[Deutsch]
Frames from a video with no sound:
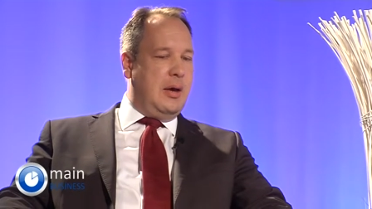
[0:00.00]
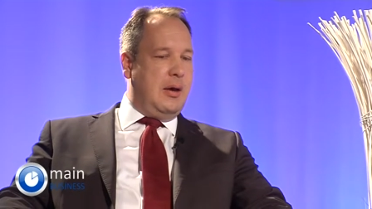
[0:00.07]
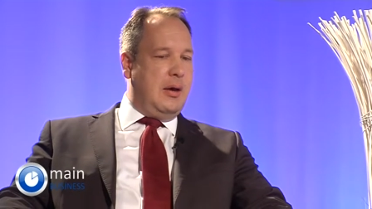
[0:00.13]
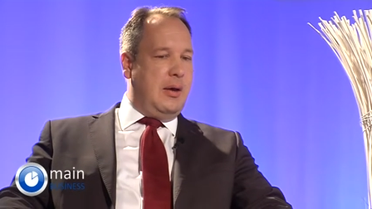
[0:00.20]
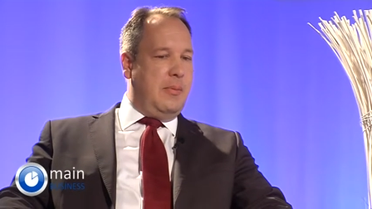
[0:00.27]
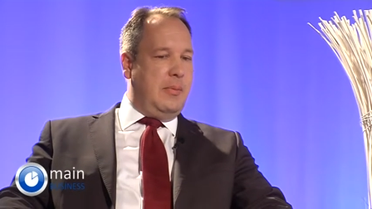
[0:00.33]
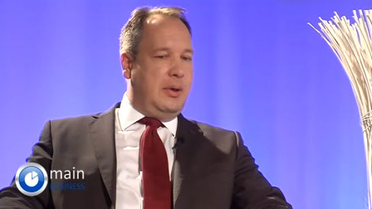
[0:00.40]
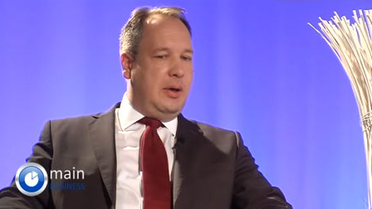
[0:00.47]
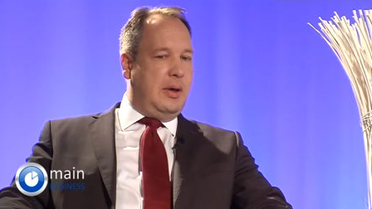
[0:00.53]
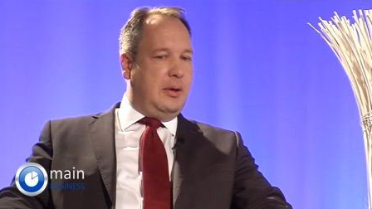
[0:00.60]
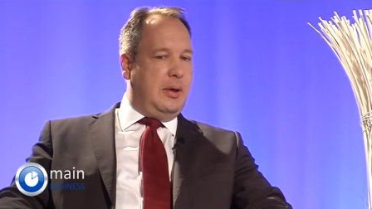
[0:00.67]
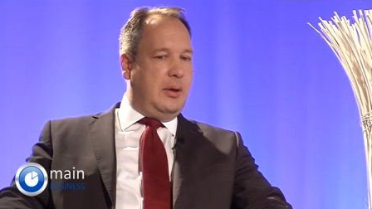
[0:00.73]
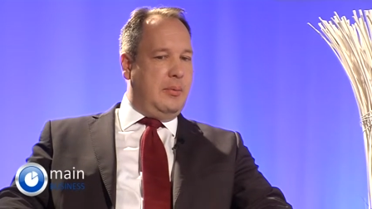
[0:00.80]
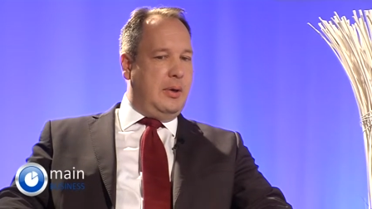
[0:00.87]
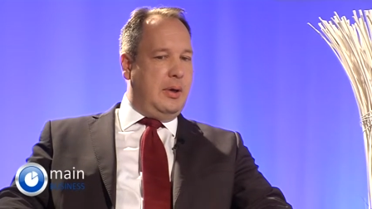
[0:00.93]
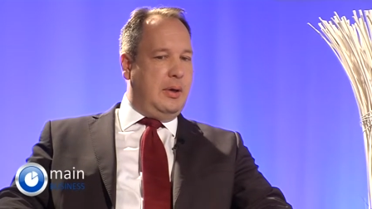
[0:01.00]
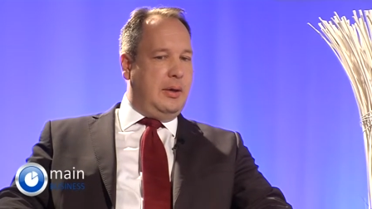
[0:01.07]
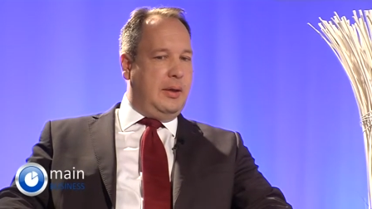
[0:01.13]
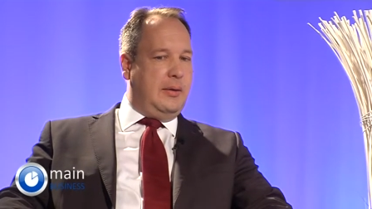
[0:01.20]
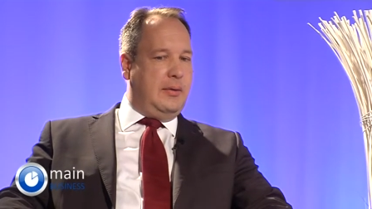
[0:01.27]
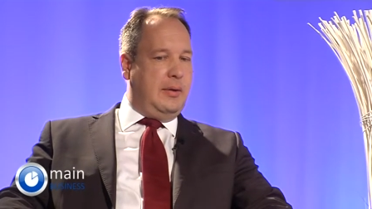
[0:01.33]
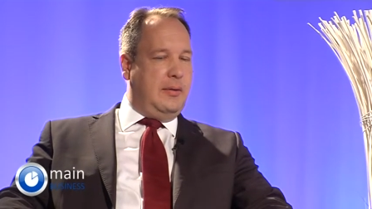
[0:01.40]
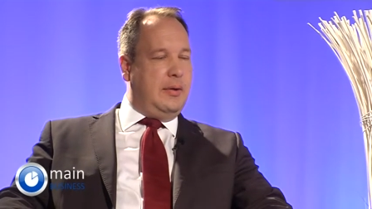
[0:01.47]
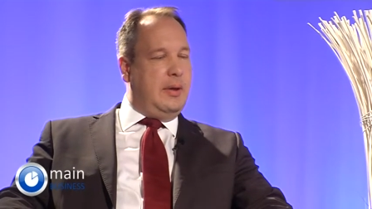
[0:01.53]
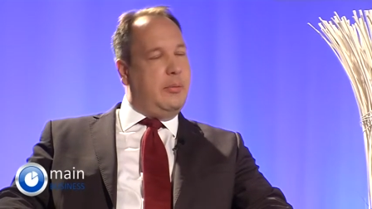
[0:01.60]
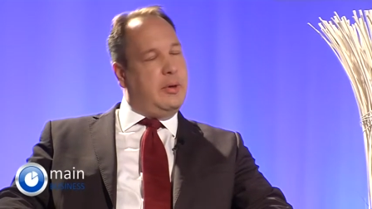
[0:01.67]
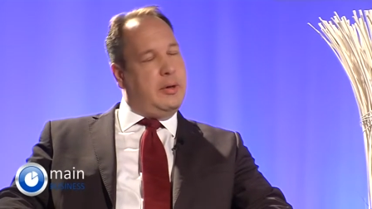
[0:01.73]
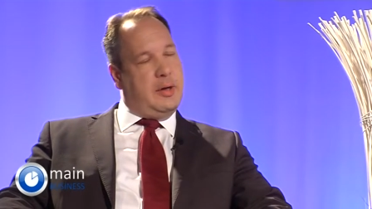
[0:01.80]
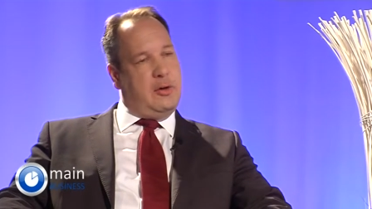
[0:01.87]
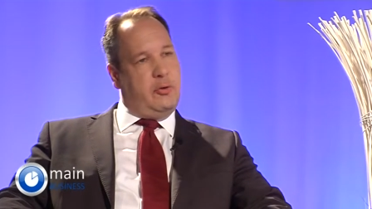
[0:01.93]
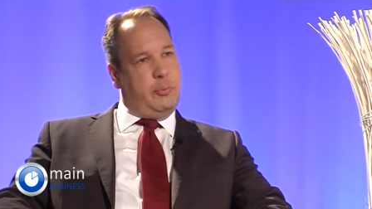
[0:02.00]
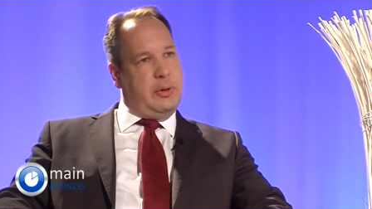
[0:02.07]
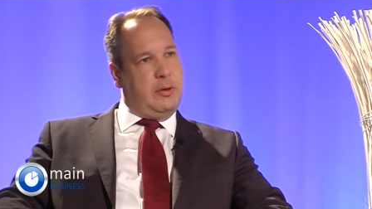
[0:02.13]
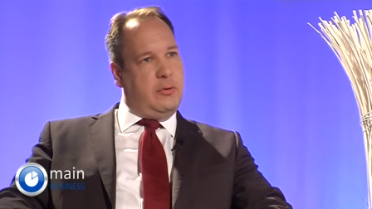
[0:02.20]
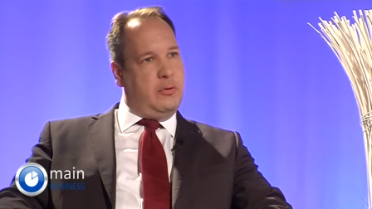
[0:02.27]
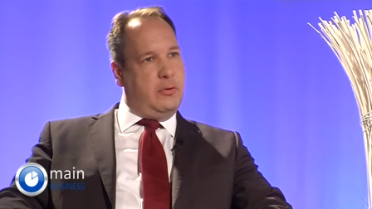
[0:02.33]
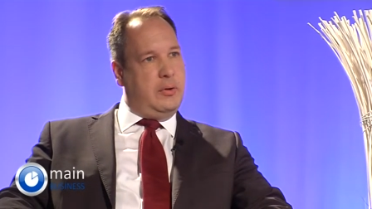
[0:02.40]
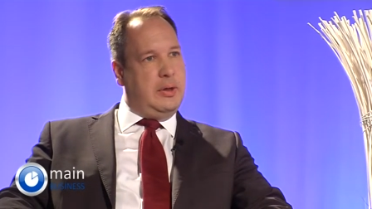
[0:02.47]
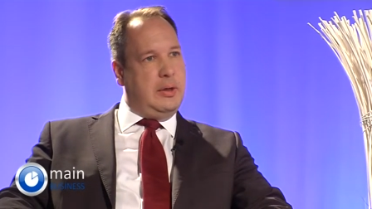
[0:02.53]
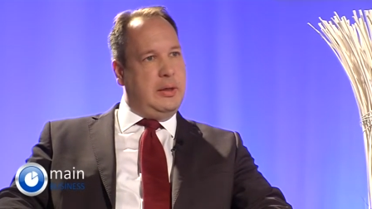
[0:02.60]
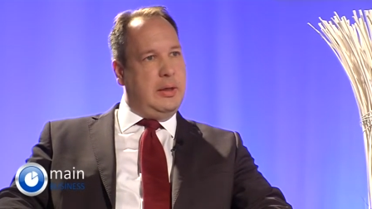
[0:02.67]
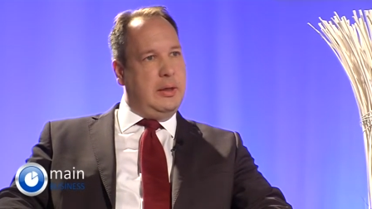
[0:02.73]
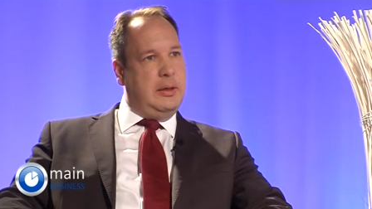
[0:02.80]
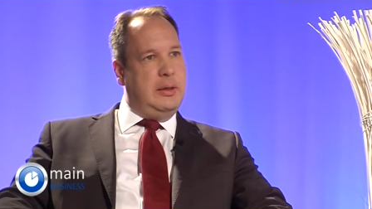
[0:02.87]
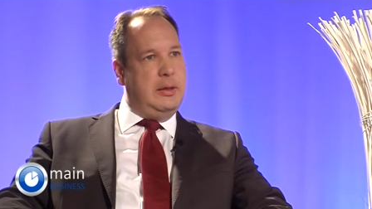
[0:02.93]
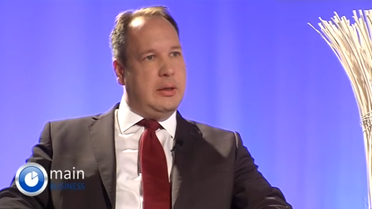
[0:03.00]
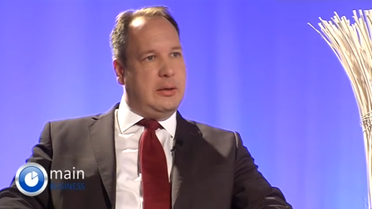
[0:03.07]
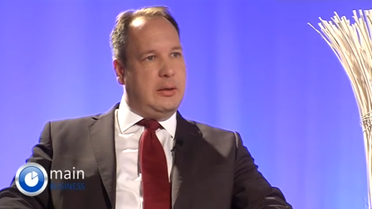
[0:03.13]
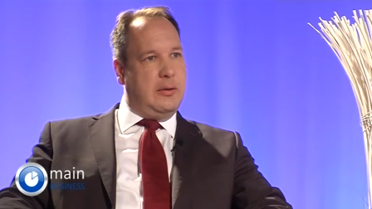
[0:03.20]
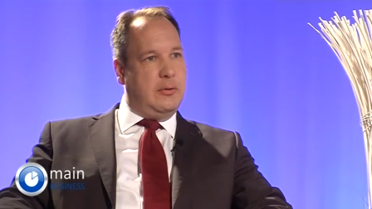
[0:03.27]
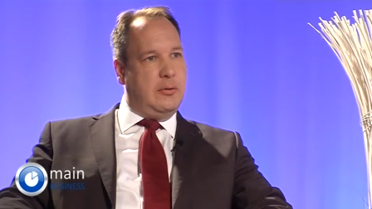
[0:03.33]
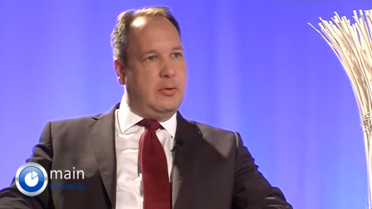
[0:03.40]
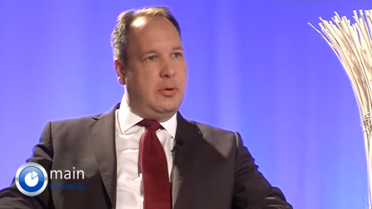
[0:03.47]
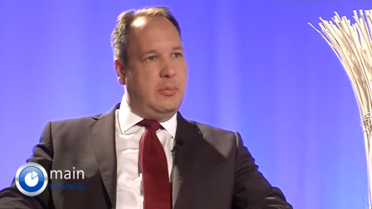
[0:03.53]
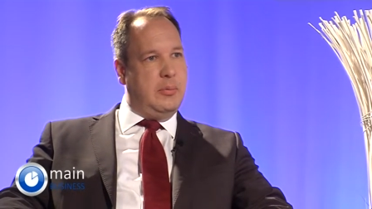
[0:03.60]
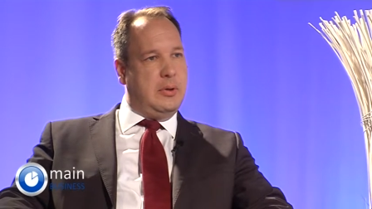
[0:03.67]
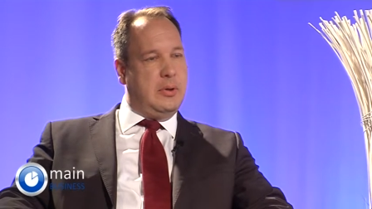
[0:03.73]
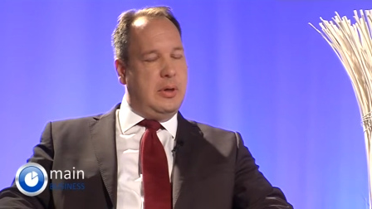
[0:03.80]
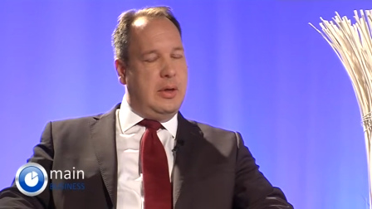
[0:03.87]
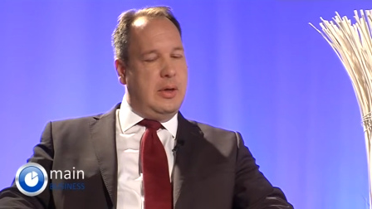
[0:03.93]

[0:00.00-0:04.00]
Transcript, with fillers: Ähm, da hat aber der Gesetzgeber in der Rechtsprechung schon reagiert. Es kommt